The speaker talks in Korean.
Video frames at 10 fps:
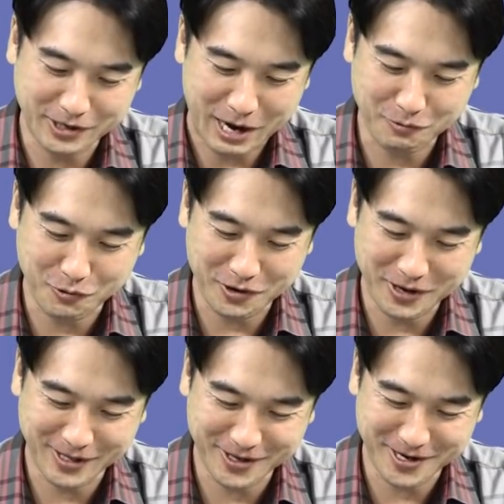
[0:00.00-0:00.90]
광고가
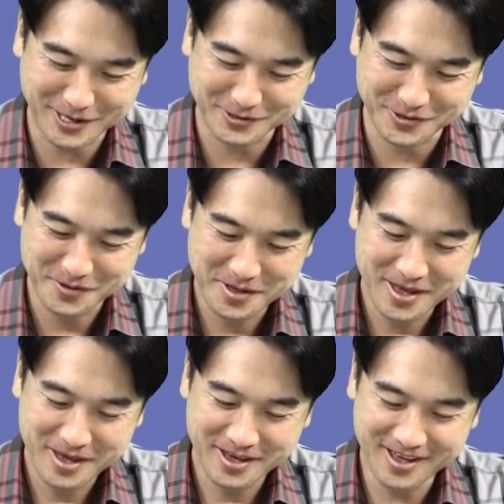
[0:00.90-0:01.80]
했다가지고
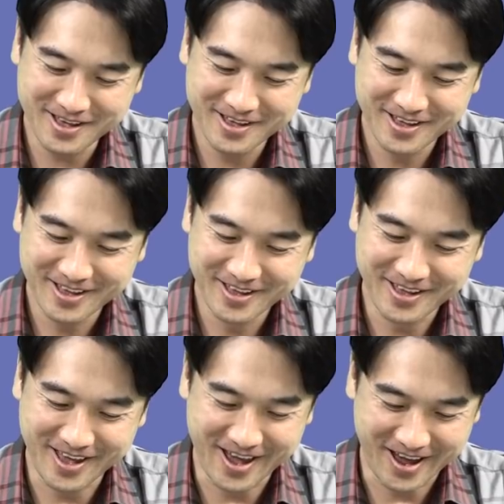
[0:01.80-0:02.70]

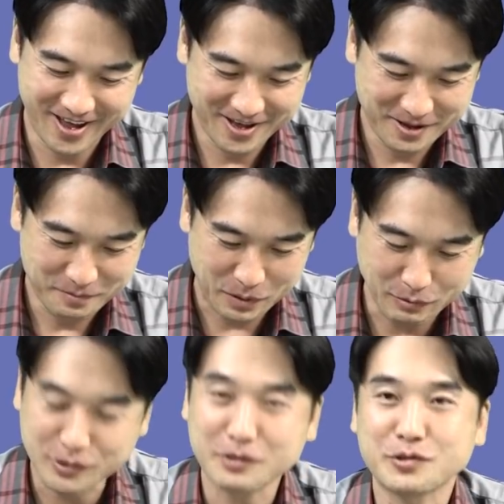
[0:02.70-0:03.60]
예? 예
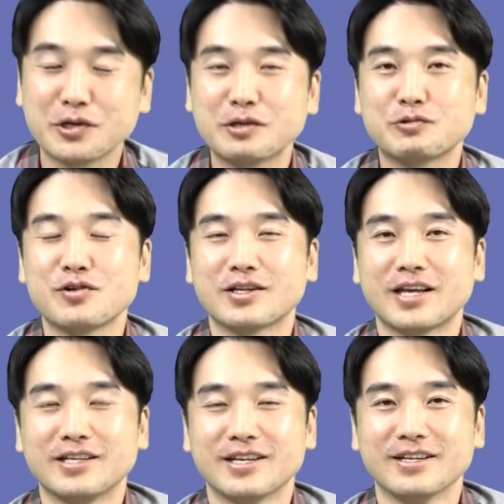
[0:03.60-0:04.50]
배우자도 정해줄 것 같아
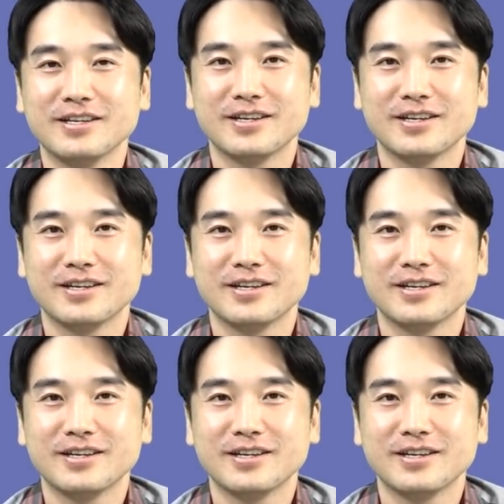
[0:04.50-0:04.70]
이제는